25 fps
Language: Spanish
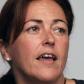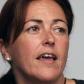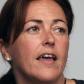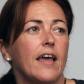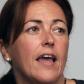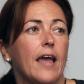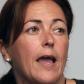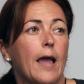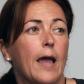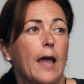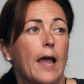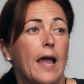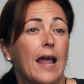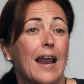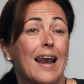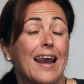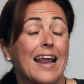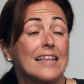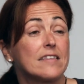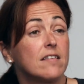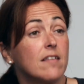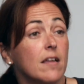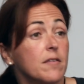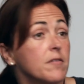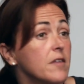Eh,
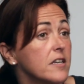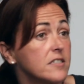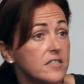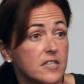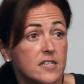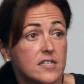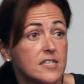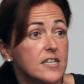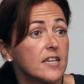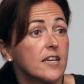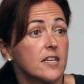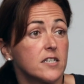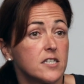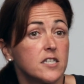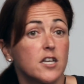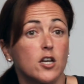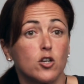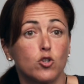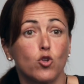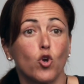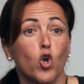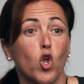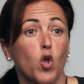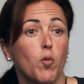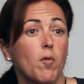la Titan Desert sí que es
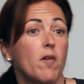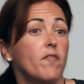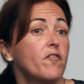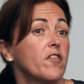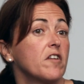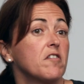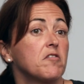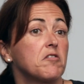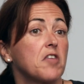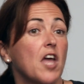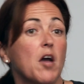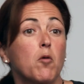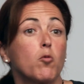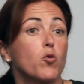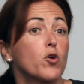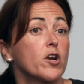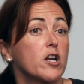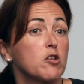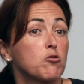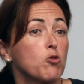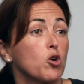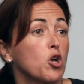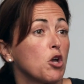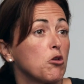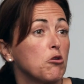cierto que yo me enfrenté a un
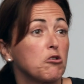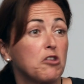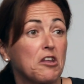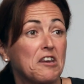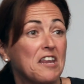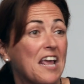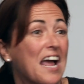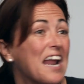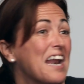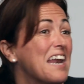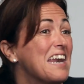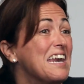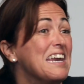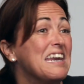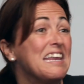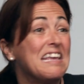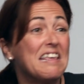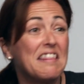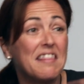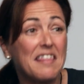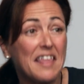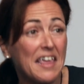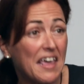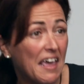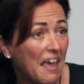reto que yo no tenía
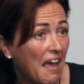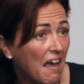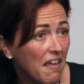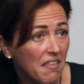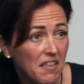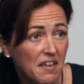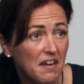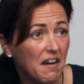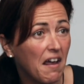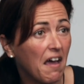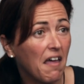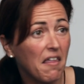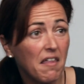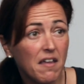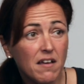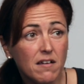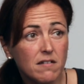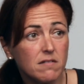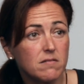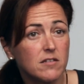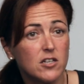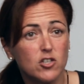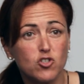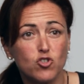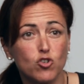ni idea de nada.
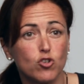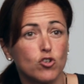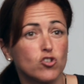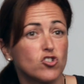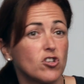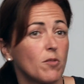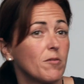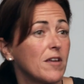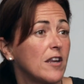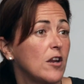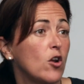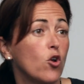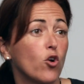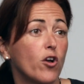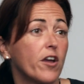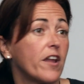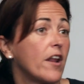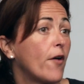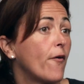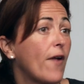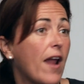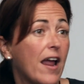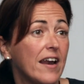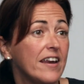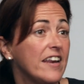De hecho, no sabía ni lo que
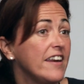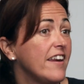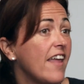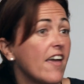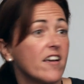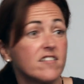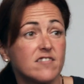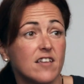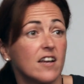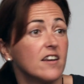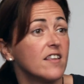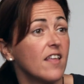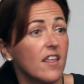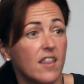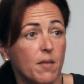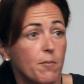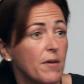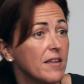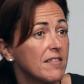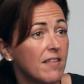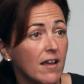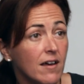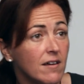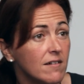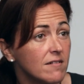era una línea de salida de
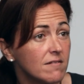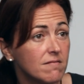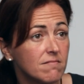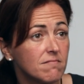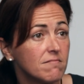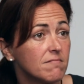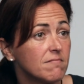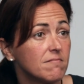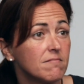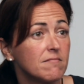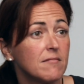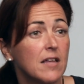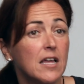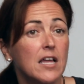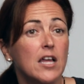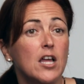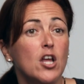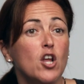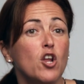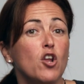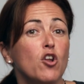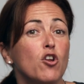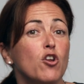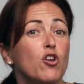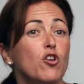meta.
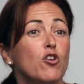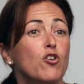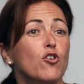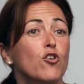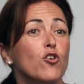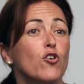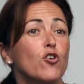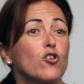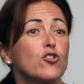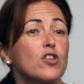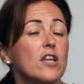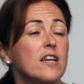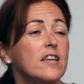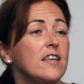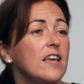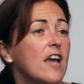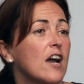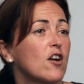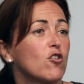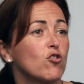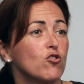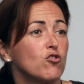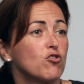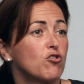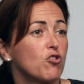No
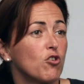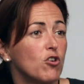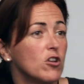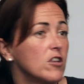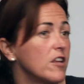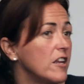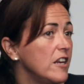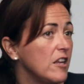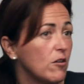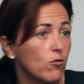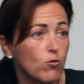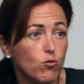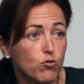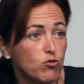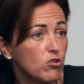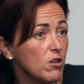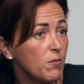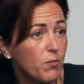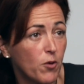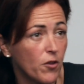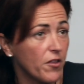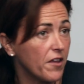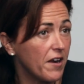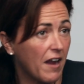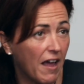tenía control de ningún
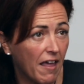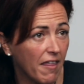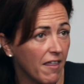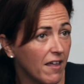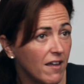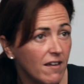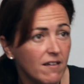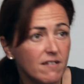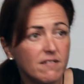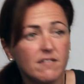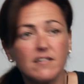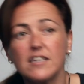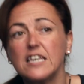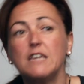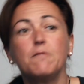tipo de nada.